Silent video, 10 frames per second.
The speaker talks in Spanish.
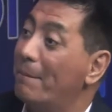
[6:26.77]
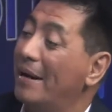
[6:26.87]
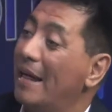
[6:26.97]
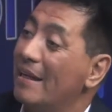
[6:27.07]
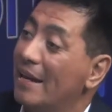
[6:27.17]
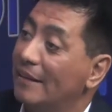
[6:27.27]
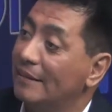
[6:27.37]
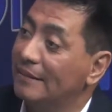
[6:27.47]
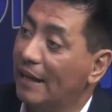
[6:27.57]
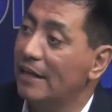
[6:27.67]
para
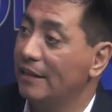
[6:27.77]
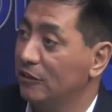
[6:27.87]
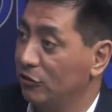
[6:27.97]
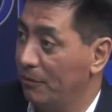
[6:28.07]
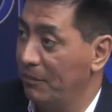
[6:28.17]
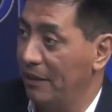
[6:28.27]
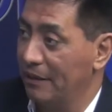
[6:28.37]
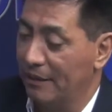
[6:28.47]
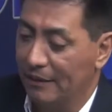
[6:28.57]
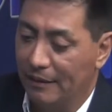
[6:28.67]
adelantar la atención
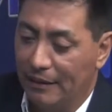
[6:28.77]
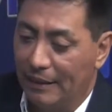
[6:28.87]
médica.